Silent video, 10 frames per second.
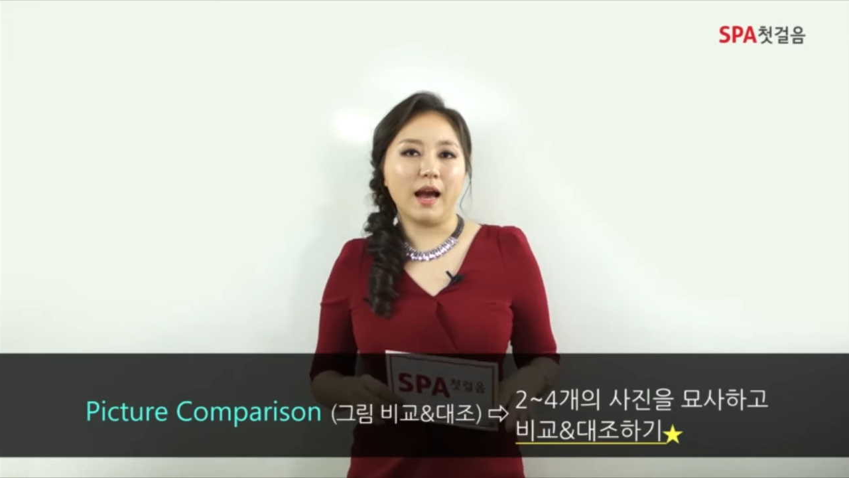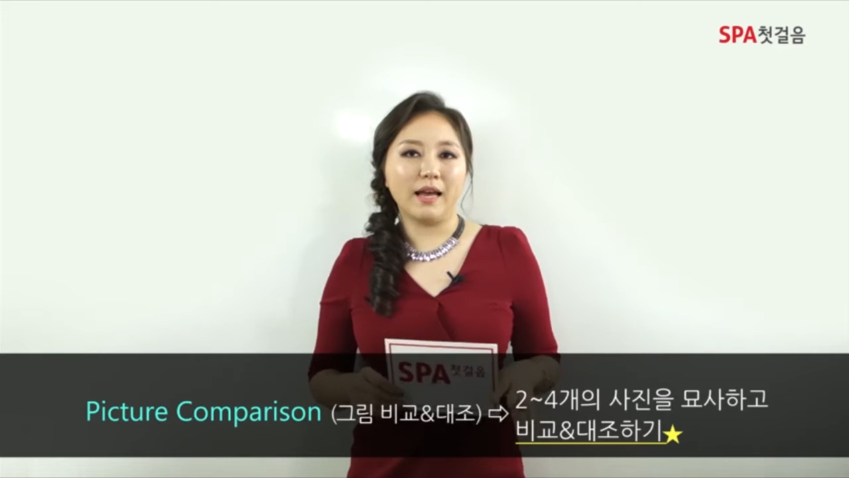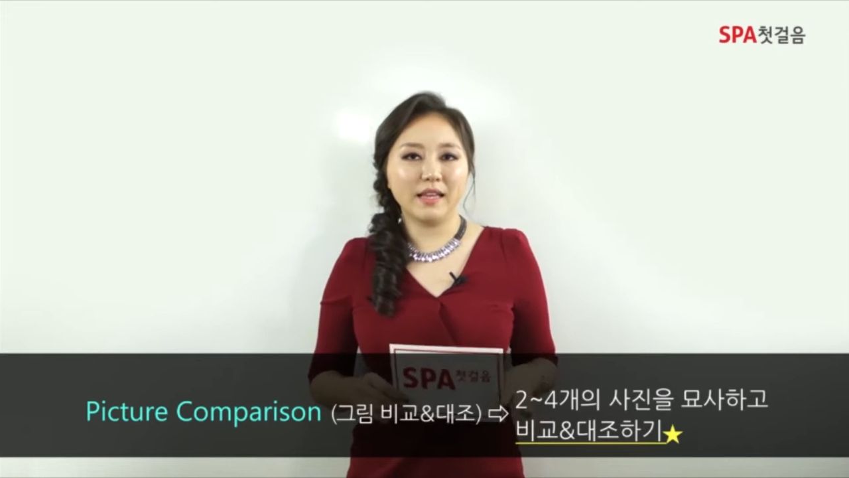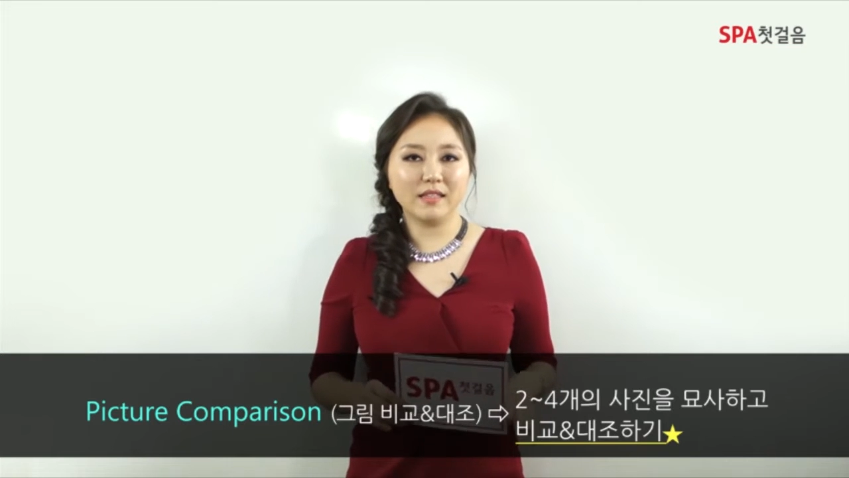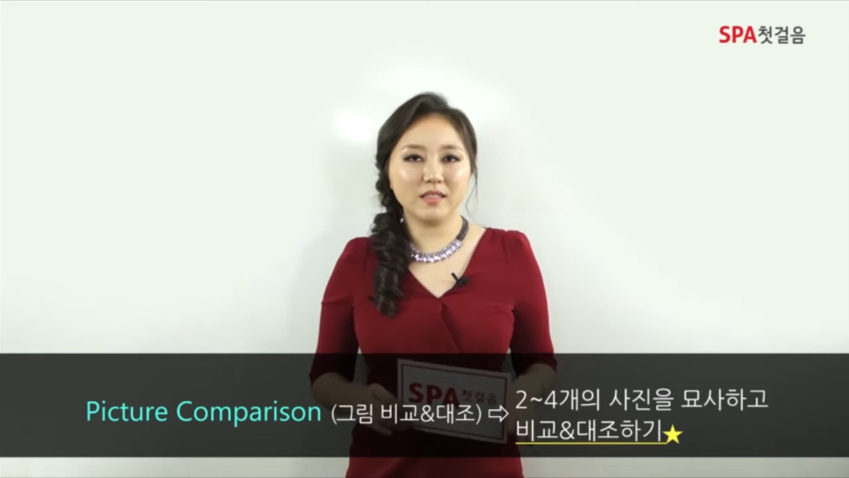
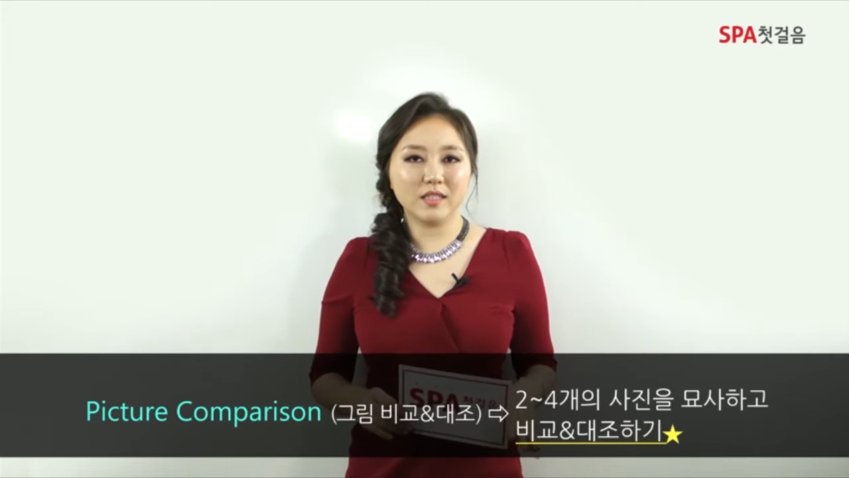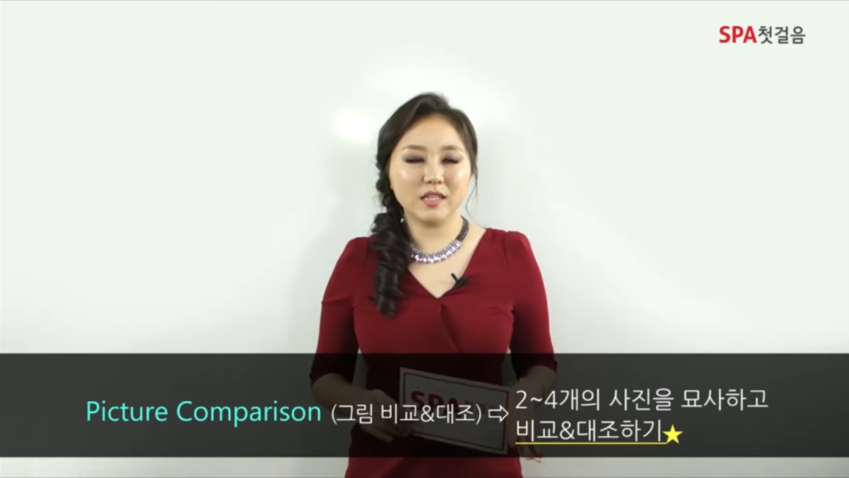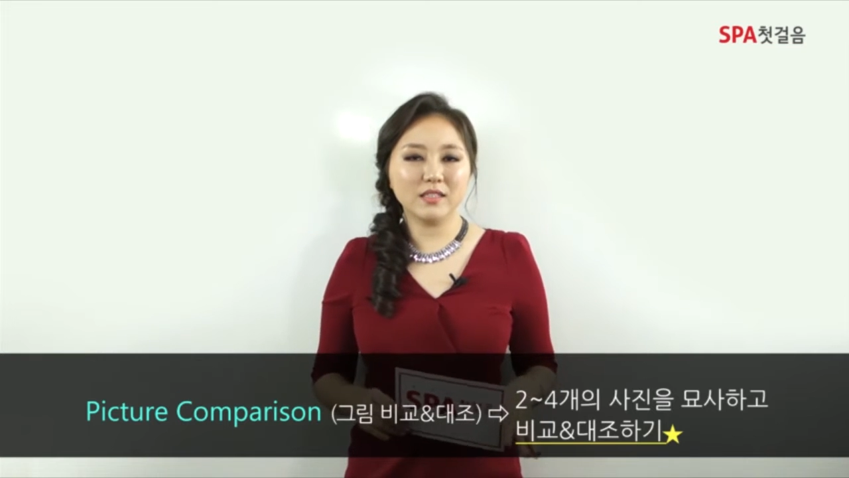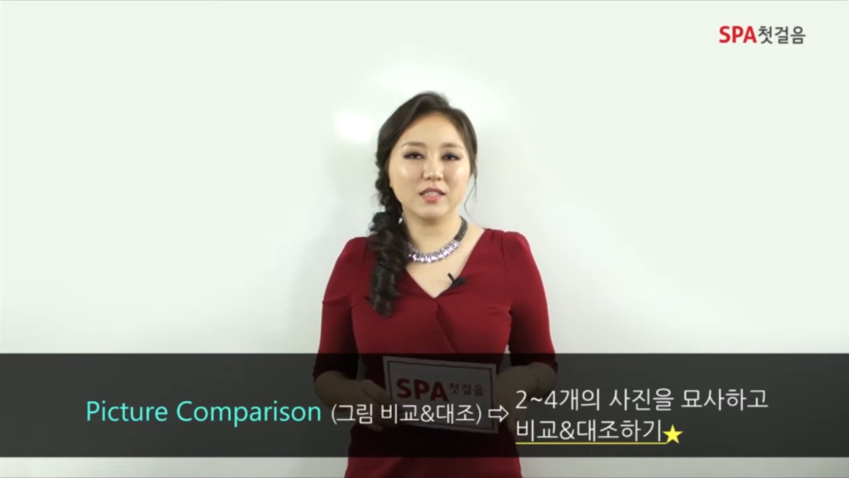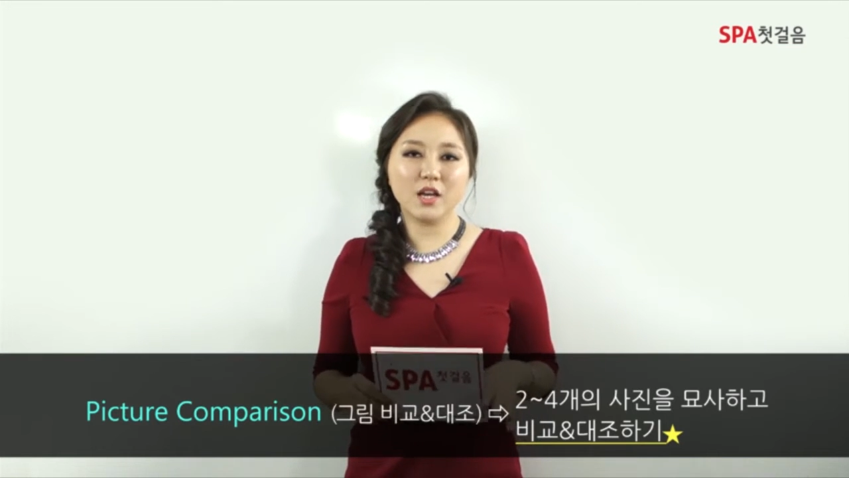
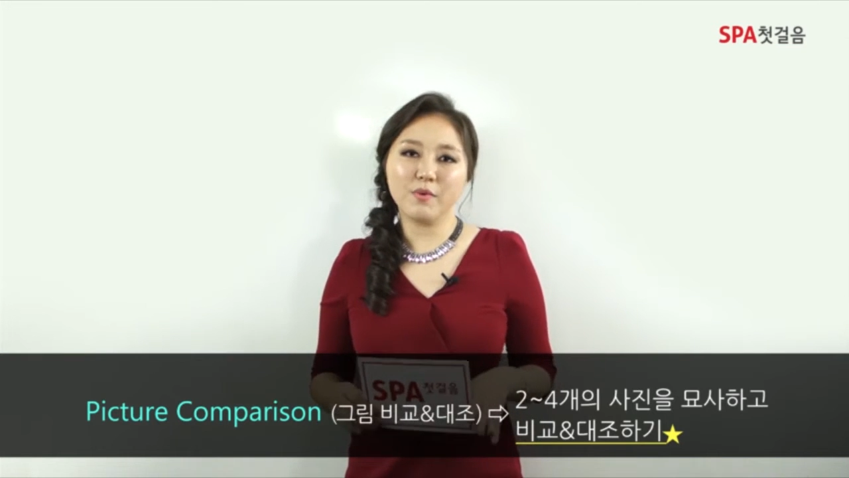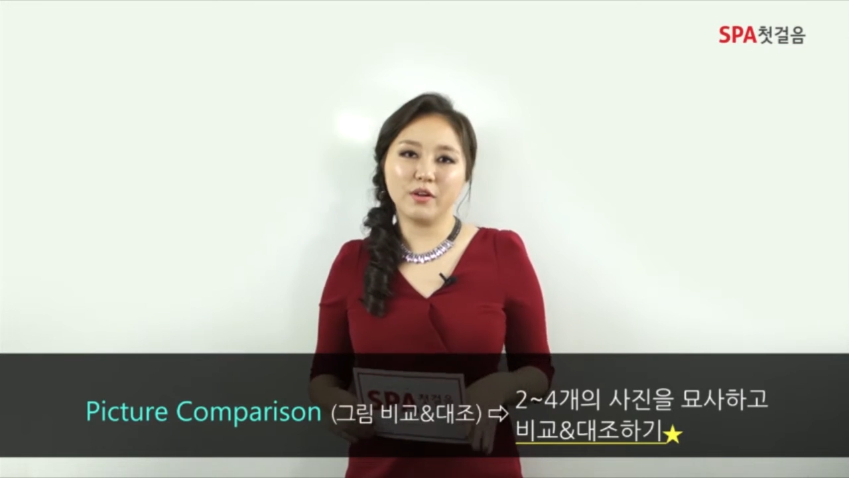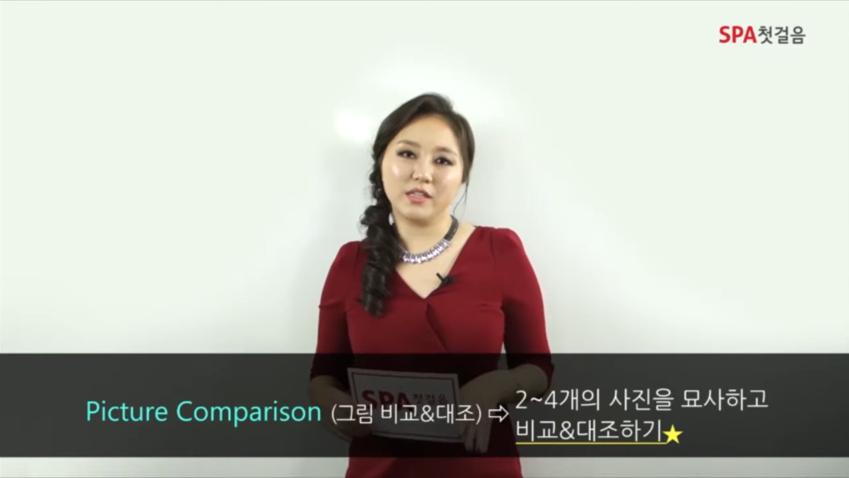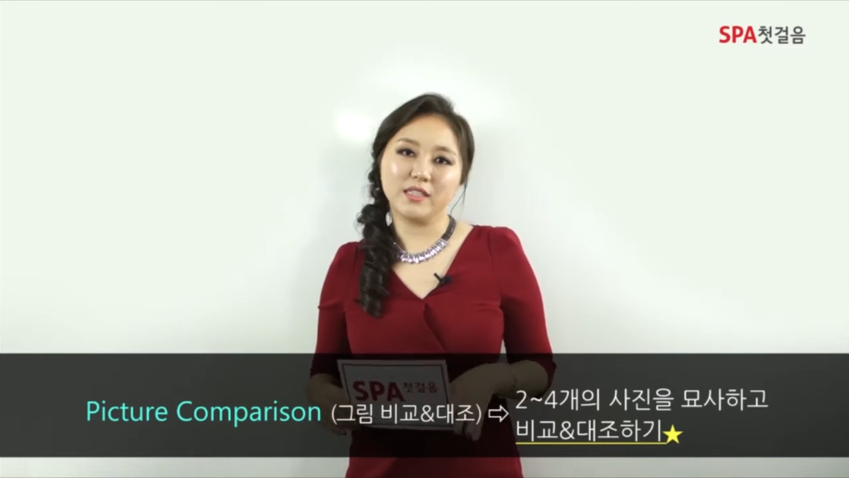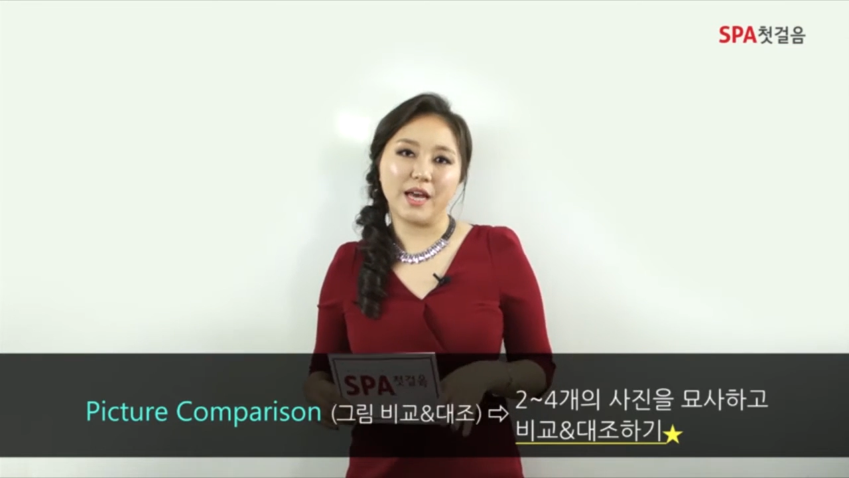하나씩 설명을